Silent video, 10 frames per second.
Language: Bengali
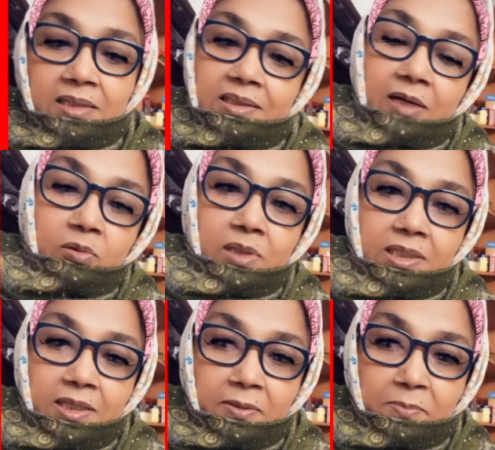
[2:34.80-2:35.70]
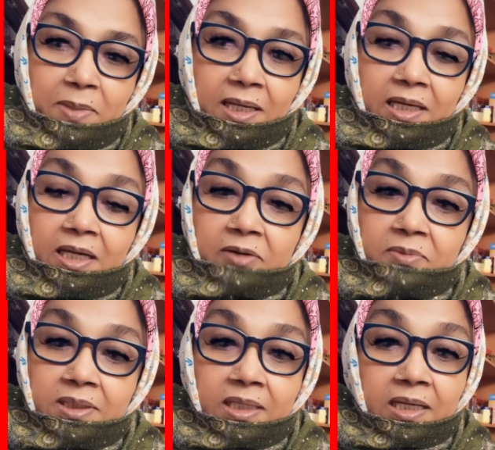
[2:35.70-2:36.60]
তাহলেই দেখবে
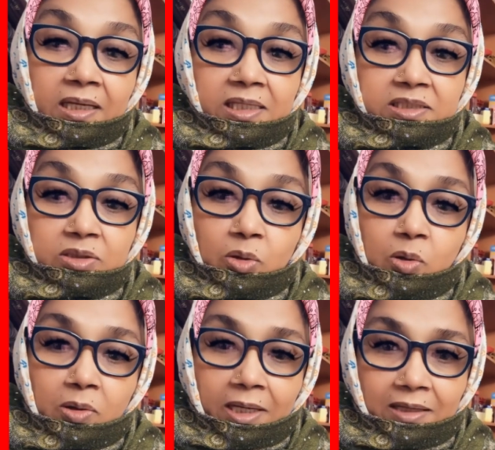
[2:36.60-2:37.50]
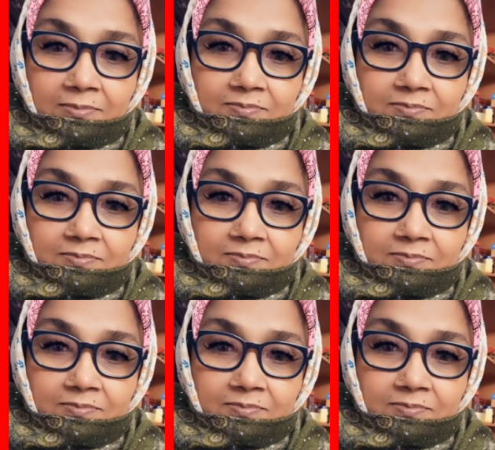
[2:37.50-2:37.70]
এভরিথিং ইজ ওকে